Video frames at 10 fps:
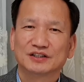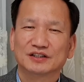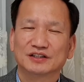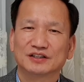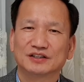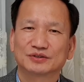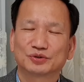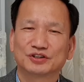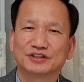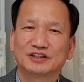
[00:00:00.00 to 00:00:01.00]
어,
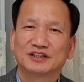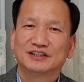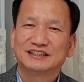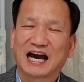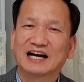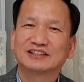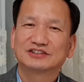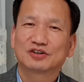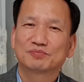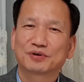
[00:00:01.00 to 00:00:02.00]
또는
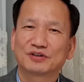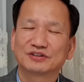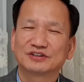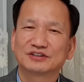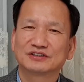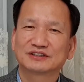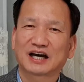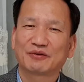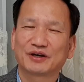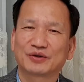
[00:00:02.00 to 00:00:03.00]
양성 평등
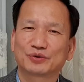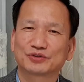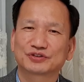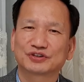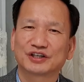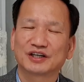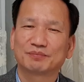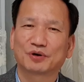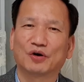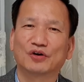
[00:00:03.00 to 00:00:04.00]

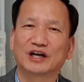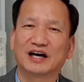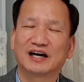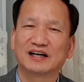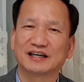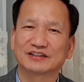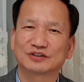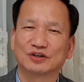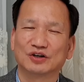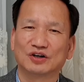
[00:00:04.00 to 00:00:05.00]
사회로서의
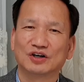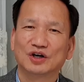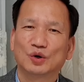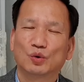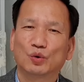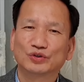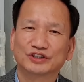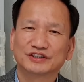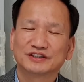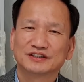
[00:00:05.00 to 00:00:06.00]
변화에서
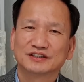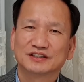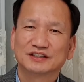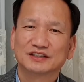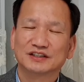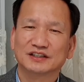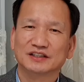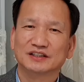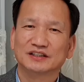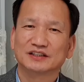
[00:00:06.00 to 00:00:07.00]
오는
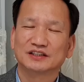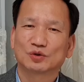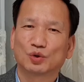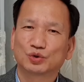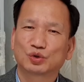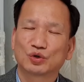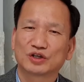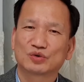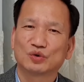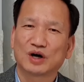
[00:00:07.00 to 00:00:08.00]
에, 이
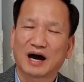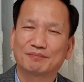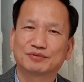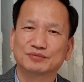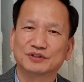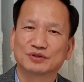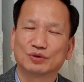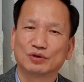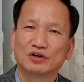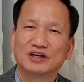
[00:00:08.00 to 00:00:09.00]
고통이고
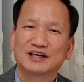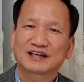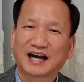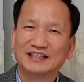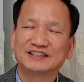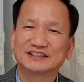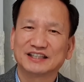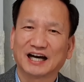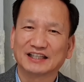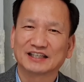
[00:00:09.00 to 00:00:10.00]
아픔이고
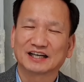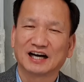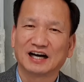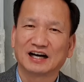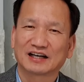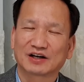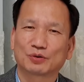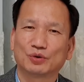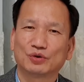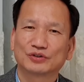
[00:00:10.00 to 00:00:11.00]
갈등이
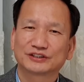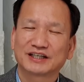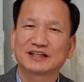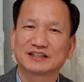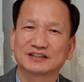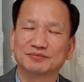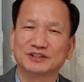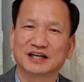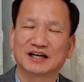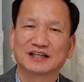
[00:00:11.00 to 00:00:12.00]
아닌가라고 생각이
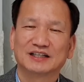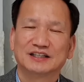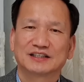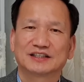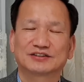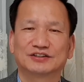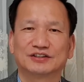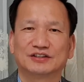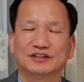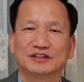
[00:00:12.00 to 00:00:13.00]
듭니다.
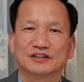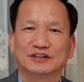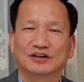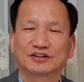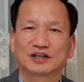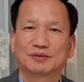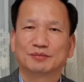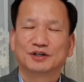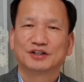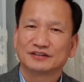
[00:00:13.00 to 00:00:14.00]
그래서 어떻게
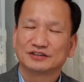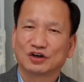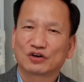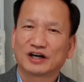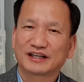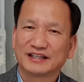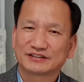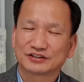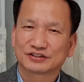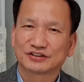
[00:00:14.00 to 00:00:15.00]
보면 역할에
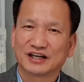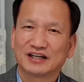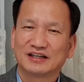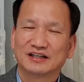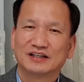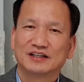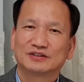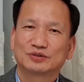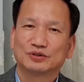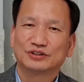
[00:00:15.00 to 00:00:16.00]
있어서나
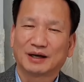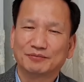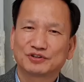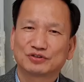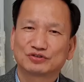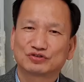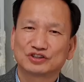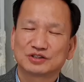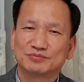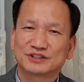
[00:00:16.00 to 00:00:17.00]
또 남성
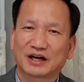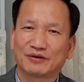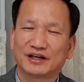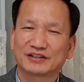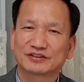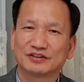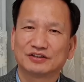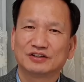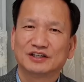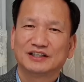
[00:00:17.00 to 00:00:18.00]
중심
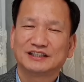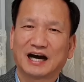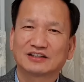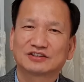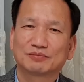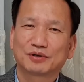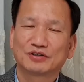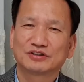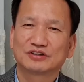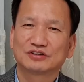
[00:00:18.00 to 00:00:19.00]
사회에서 양성
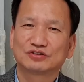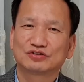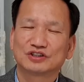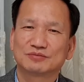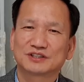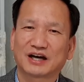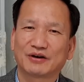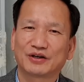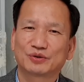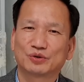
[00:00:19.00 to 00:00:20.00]
평등 중심
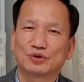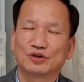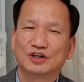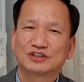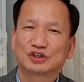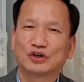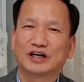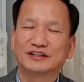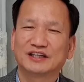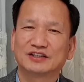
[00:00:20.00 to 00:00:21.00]
사회로
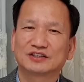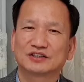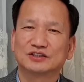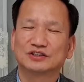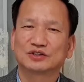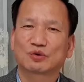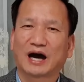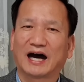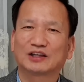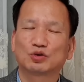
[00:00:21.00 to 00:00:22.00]
전환되는 그
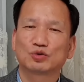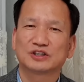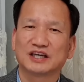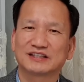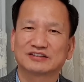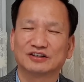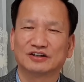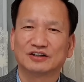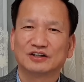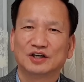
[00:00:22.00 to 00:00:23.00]

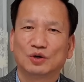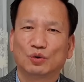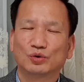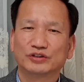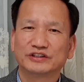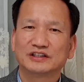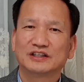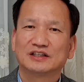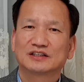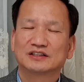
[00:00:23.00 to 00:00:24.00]
과도기에서 오는
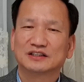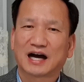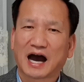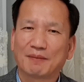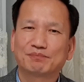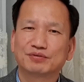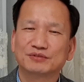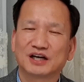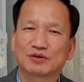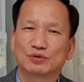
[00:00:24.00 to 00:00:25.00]
그
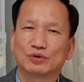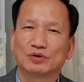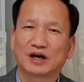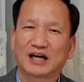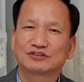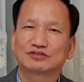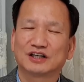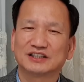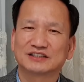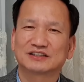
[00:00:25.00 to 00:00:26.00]
아픔이라고 할
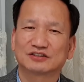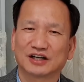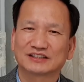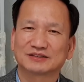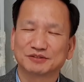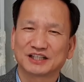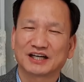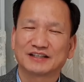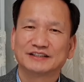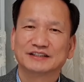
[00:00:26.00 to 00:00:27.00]
수가 있을 것
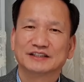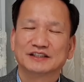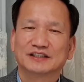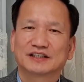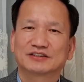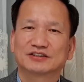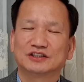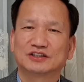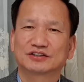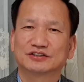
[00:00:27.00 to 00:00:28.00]
같습니다. 그래서
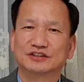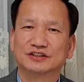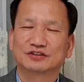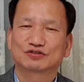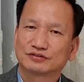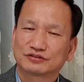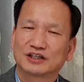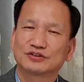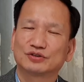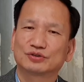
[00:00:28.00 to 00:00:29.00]
이것은
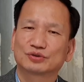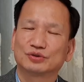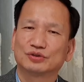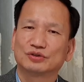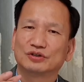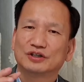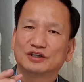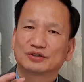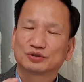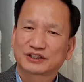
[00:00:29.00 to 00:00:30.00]
국가적으로
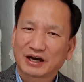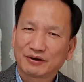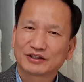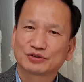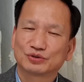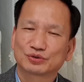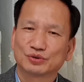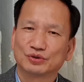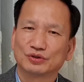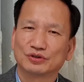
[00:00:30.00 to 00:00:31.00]
또
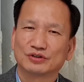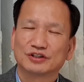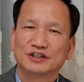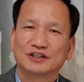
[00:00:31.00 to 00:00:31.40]
사회적으로